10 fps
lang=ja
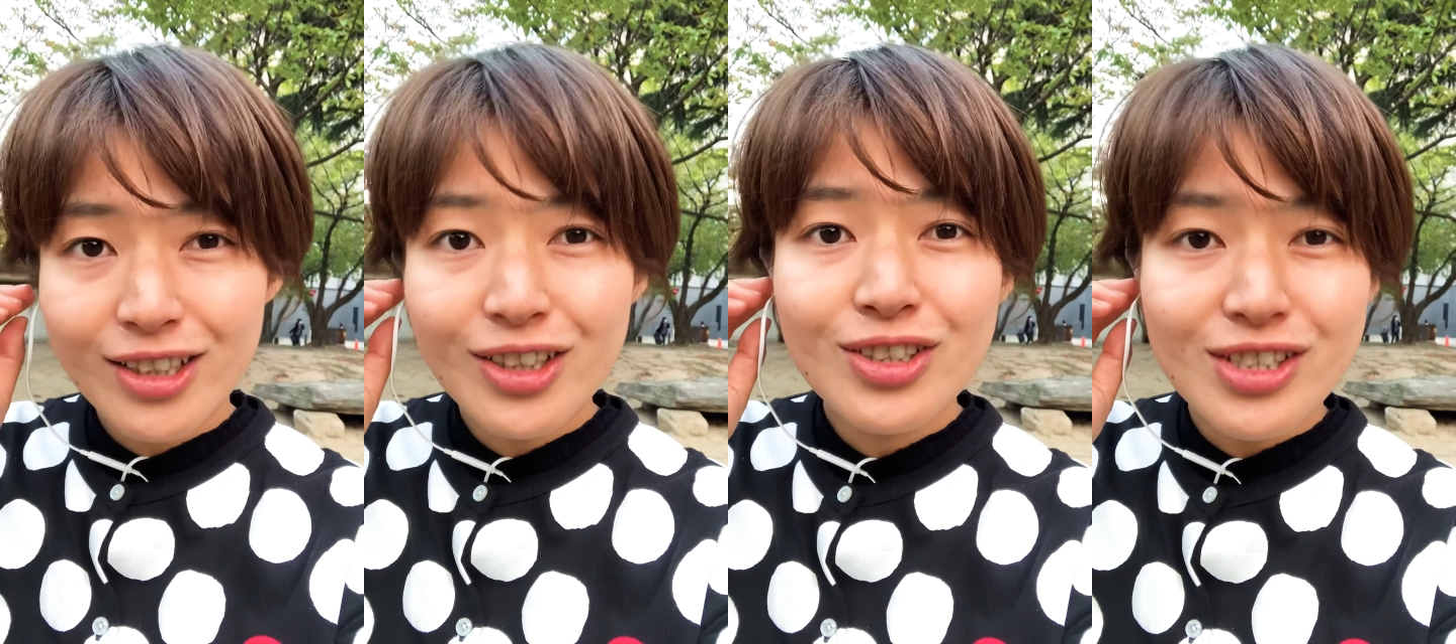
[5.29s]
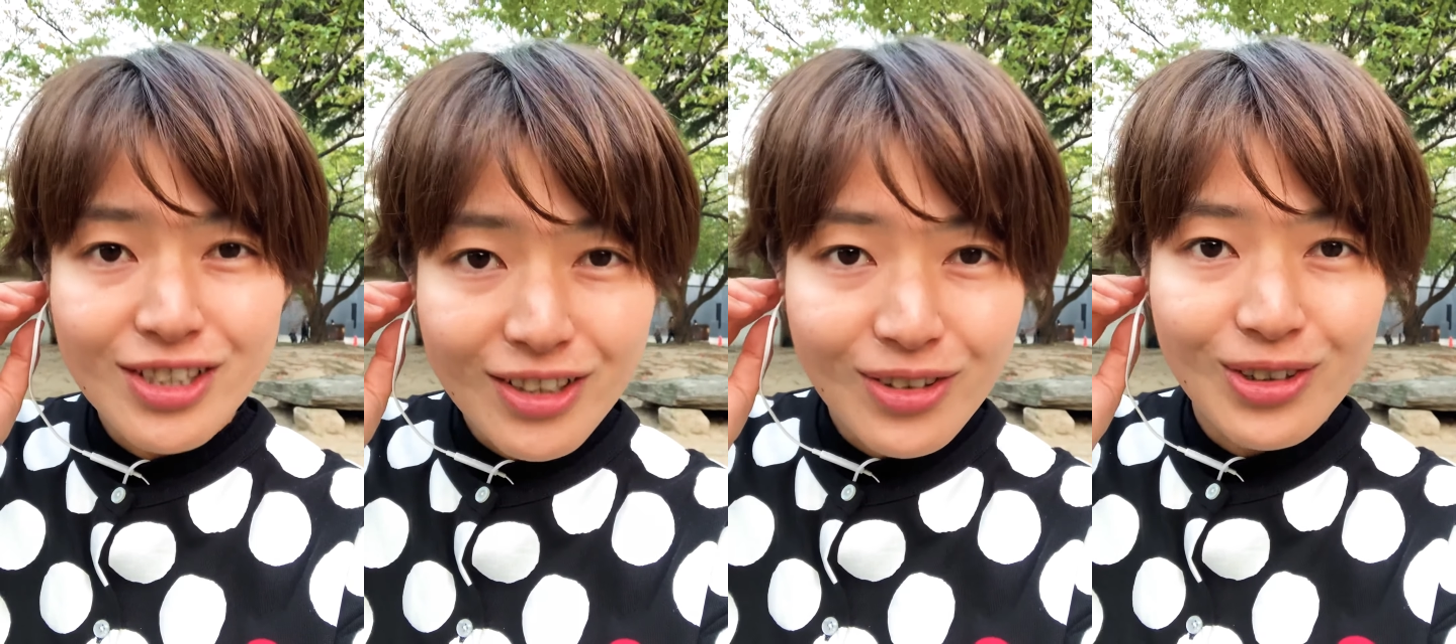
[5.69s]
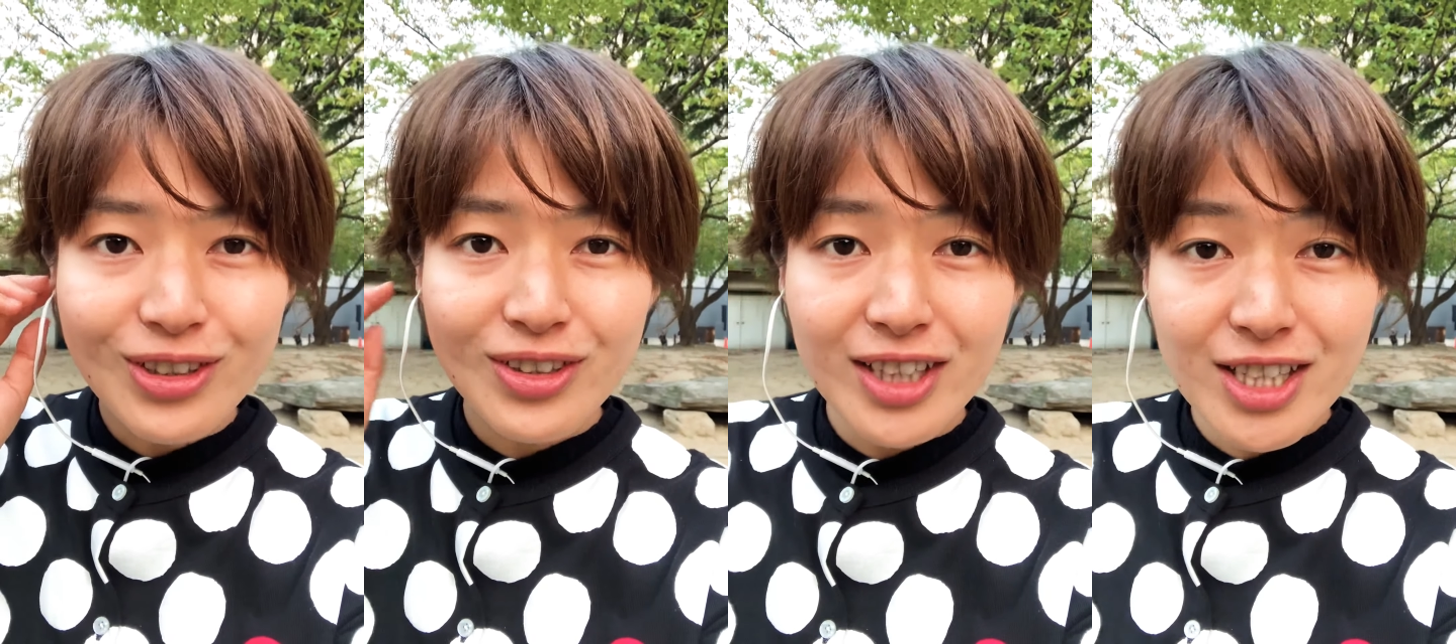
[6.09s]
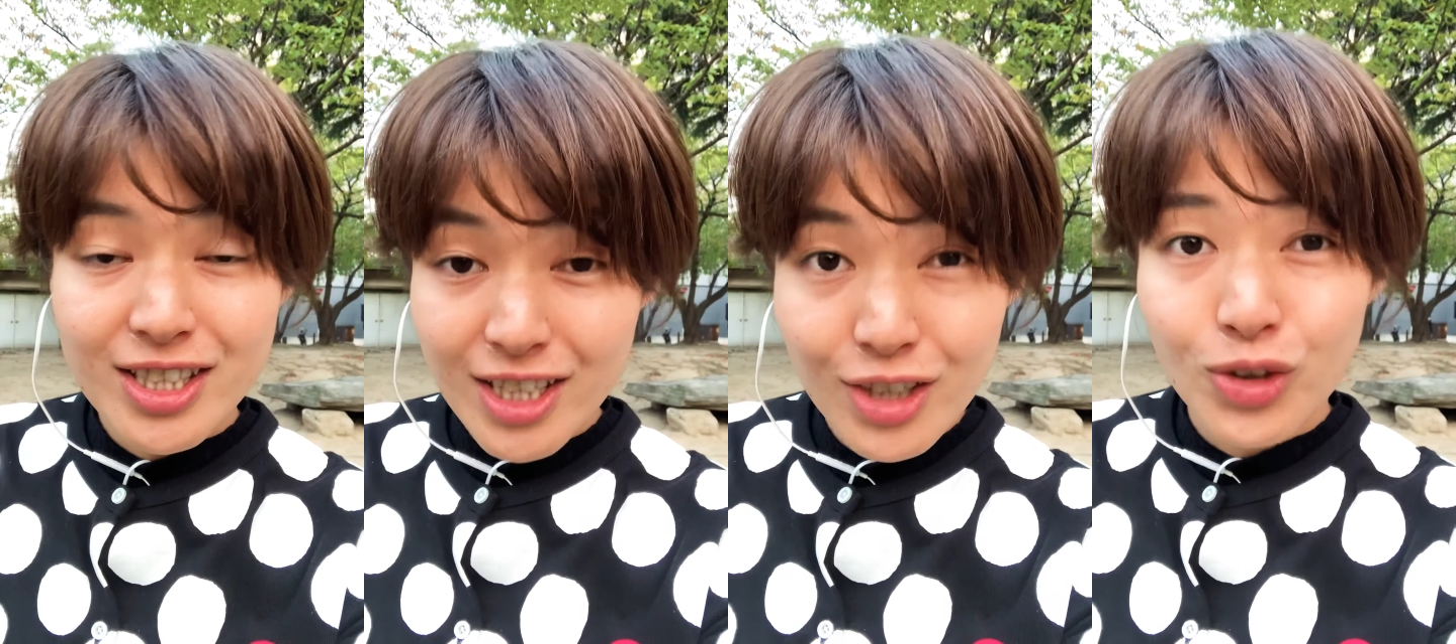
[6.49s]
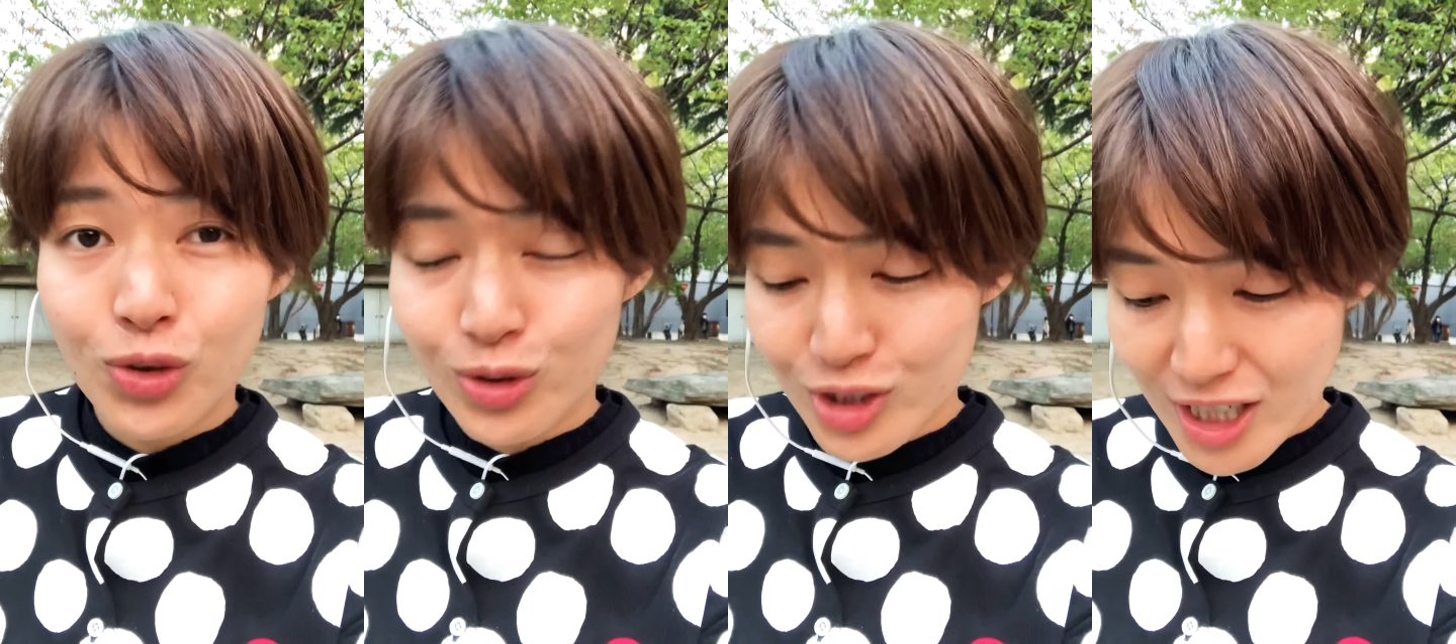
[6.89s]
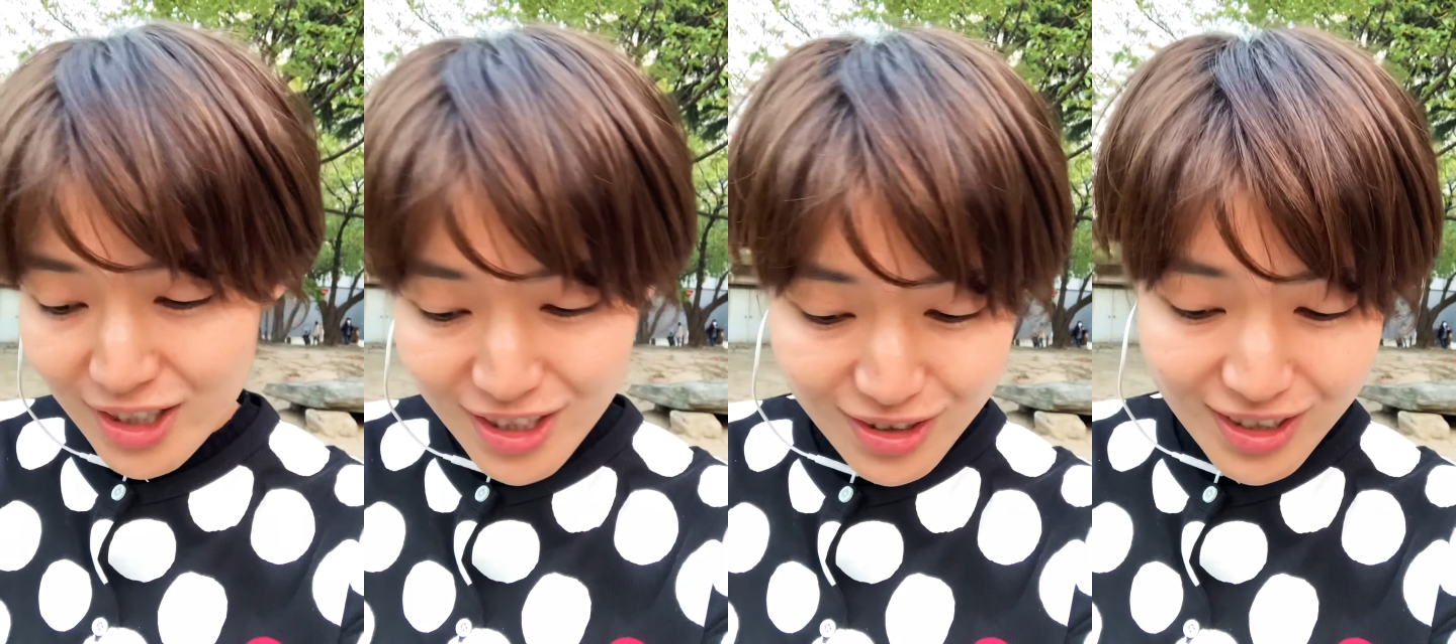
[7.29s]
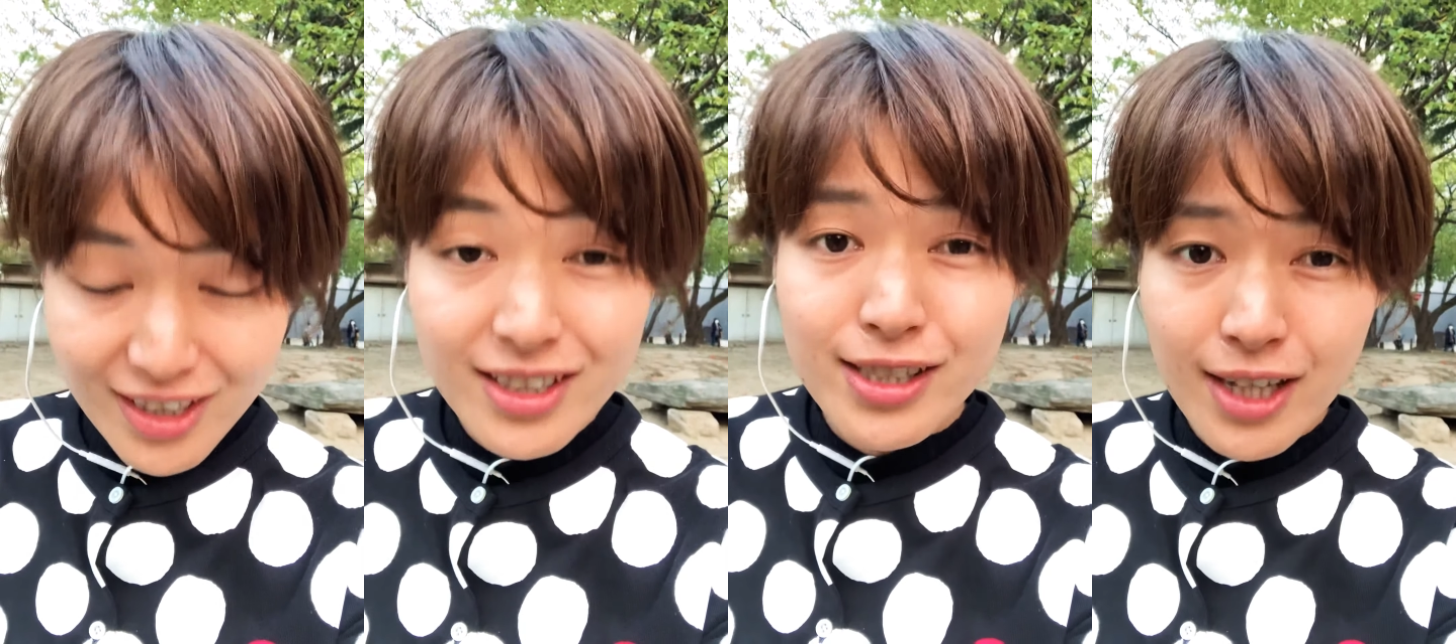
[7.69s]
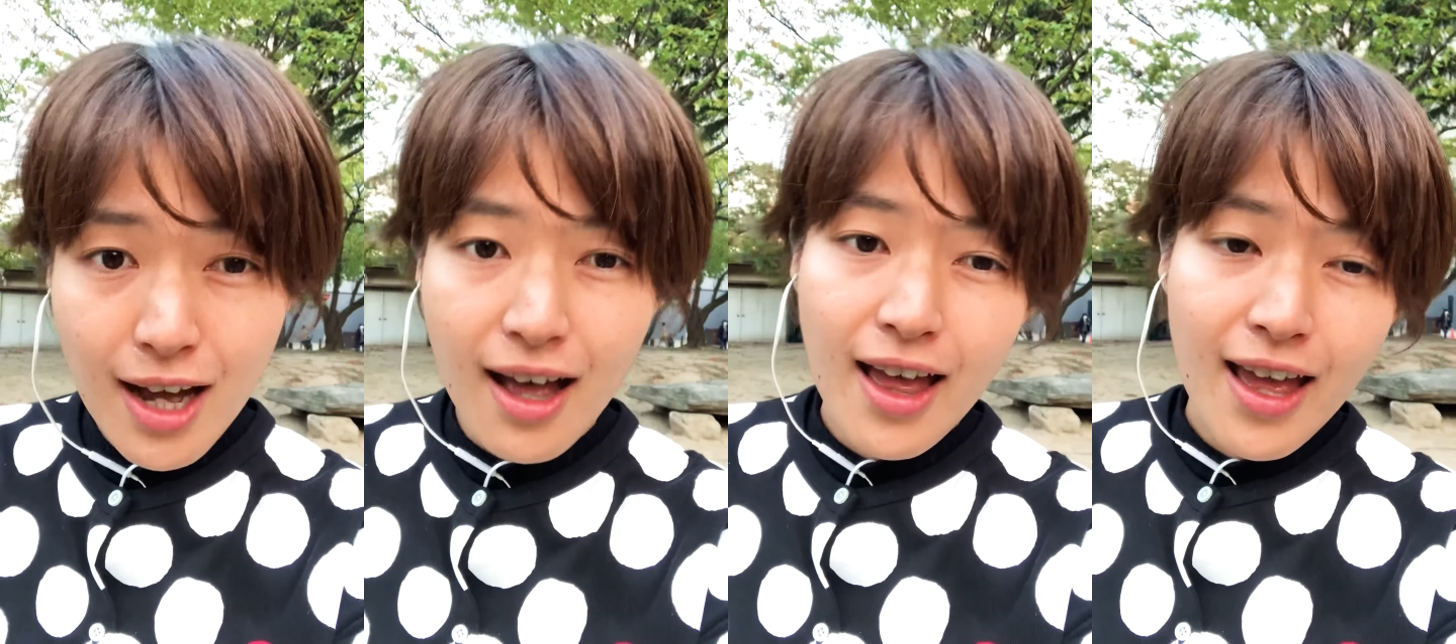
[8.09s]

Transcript: ニュースをお届けしているこのチャンネルなんですが、